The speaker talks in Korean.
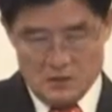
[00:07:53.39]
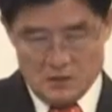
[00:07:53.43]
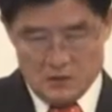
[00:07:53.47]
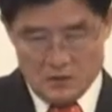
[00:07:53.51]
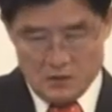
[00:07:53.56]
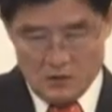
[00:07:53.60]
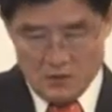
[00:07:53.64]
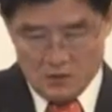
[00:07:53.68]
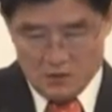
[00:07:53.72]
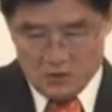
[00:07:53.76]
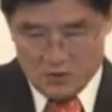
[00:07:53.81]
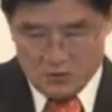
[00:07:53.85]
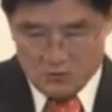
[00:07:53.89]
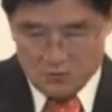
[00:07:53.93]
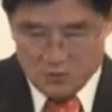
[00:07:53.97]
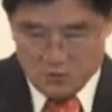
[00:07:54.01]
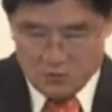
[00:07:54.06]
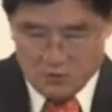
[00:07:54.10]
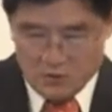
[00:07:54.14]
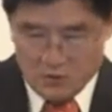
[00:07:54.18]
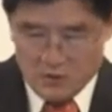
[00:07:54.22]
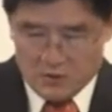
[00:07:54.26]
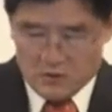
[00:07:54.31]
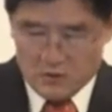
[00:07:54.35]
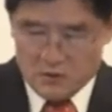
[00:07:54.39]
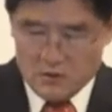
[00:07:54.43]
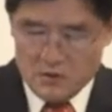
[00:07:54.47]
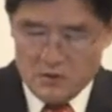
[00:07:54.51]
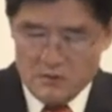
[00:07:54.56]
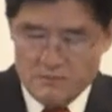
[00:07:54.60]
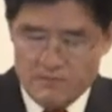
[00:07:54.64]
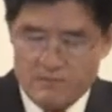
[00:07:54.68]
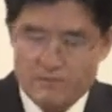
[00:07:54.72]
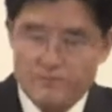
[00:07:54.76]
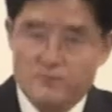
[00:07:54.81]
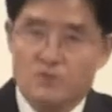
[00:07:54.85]
근데 어떤
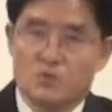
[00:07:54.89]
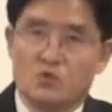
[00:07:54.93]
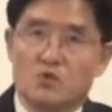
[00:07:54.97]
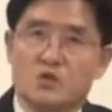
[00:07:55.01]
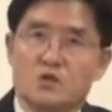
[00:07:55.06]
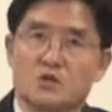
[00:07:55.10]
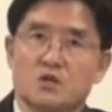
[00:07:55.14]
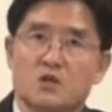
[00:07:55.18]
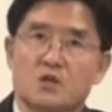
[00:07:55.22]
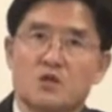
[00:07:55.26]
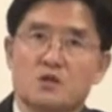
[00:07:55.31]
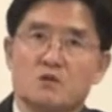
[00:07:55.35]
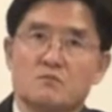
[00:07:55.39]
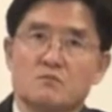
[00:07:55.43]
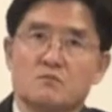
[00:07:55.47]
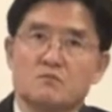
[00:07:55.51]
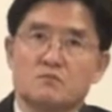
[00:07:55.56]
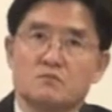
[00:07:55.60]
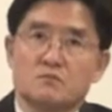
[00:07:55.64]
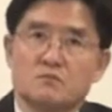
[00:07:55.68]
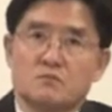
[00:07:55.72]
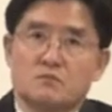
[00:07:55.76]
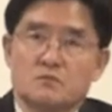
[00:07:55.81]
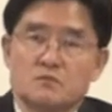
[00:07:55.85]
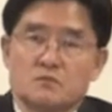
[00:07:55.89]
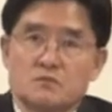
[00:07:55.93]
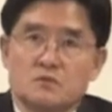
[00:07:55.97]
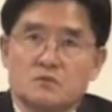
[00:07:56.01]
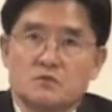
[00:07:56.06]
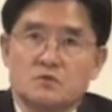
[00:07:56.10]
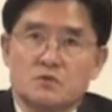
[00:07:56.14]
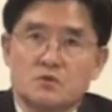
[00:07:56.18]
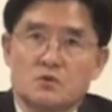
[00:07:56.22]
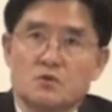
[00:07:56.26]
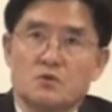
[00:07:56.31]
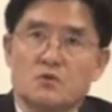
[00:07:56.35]
부분에서는 우리
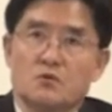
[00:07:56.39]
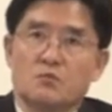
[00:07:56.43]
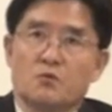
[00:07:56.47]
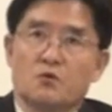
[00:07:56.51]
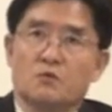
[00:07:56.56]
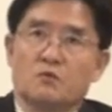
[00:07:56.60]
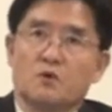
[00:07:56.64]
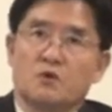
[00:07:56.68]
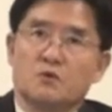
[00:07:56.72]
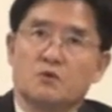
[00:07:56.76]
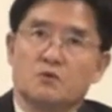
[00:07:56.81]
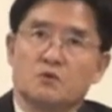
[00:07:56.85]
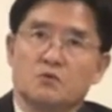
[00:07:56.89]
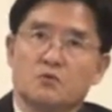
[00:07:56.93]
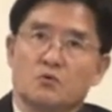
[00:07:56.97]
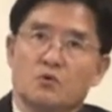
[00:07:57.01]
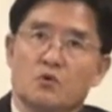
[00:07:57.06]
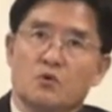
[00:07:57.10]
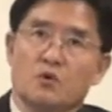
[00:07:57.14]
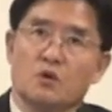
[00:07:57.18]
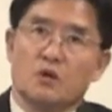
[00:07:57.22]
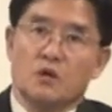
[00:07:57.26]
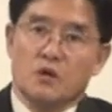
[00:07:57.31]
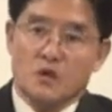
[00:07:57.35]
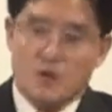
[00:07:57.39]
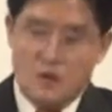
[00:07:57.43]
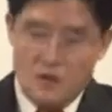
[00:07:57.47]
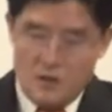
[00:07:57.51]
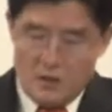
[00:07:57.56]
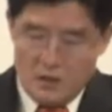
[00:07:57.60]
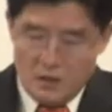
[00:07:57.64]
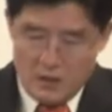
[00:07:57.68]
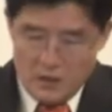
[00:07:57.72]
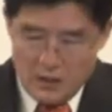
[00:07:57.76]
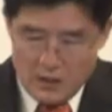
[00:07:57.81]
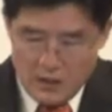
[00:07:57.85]
경험적으로 보면 교회
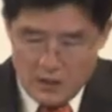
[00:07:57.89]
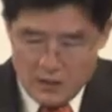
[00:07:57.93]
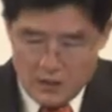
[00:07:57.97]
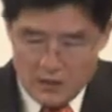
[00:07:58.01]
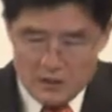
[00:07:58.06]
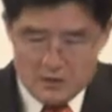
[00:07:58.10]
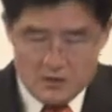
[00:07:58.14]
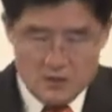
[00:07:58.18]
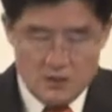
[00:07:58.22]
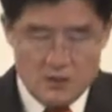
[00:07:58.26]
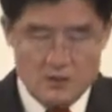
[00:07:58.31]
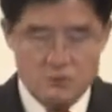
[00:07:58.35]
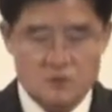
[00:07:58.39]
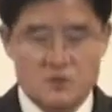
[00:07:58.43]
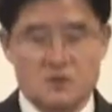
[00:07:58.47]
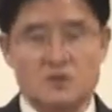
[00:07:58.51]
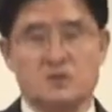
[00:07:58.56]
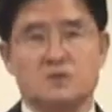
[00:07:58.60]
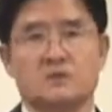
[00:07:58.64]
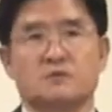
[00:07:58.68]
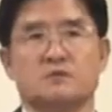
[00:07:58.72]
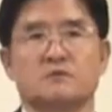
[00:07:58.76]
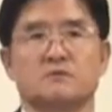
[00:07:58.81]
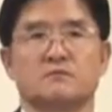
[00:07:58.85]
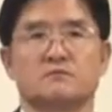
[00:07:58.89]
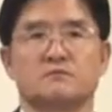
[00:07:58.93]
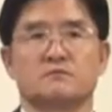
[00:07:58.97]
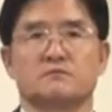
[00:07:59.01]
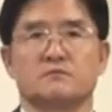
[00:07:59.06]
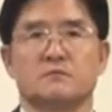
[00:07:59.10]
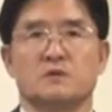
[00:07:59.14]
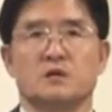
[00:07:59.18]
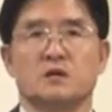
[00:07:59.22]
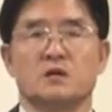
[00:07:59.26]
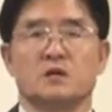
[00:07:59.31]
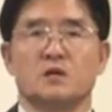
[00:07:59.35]
안에 사람들이
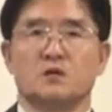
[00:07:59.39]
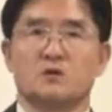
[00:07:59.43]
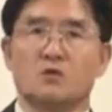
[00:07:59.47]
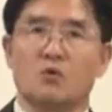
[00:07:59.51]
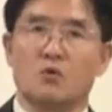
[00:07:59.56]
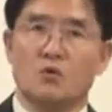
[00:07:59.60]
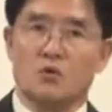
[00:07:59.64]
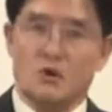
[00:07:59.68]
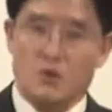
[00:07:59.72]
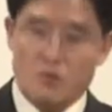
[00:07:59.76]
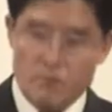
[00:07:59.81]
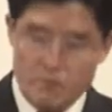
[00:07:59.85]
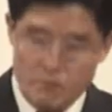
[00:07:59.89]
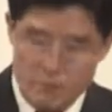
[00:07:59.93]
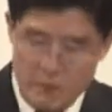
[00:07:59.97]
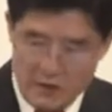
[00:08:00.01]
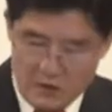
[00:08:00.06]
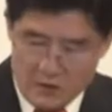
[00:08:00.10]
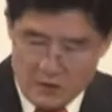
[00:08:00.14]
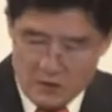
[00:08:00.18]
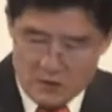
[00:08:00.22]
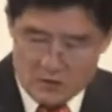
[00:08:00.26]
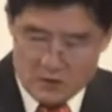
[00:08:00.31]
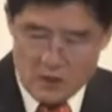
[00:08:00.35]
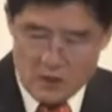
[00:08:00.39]
교회 밖의